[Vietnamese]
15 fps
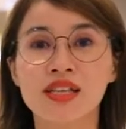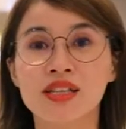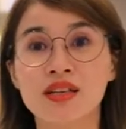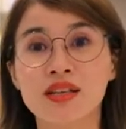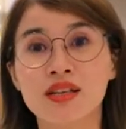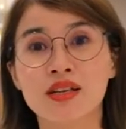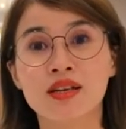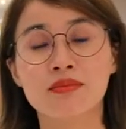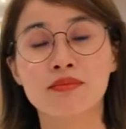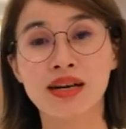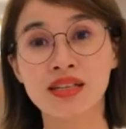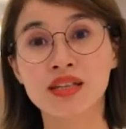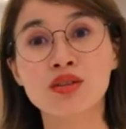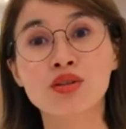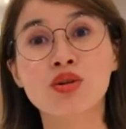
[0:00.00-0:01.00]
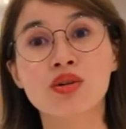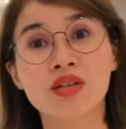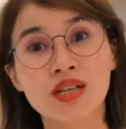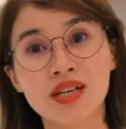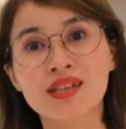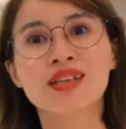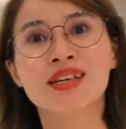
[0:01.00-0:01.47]
Thì bản thân tôi
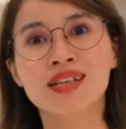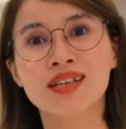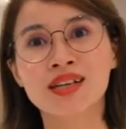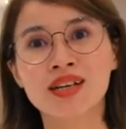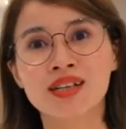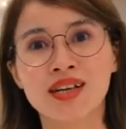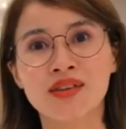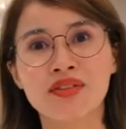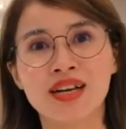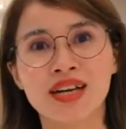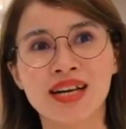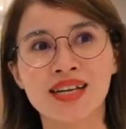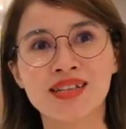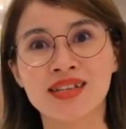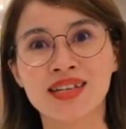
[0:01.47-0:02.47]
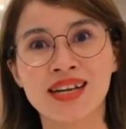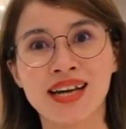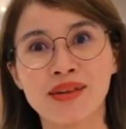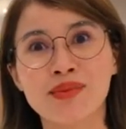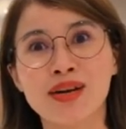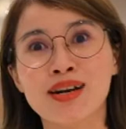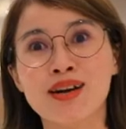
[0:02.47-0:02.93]
rất là thích, tại vì ngay từ hình
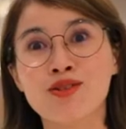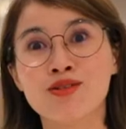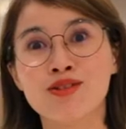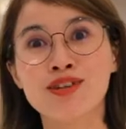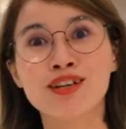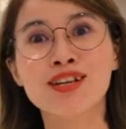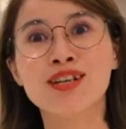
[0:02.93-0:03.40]
ảnh ban đầu nó rất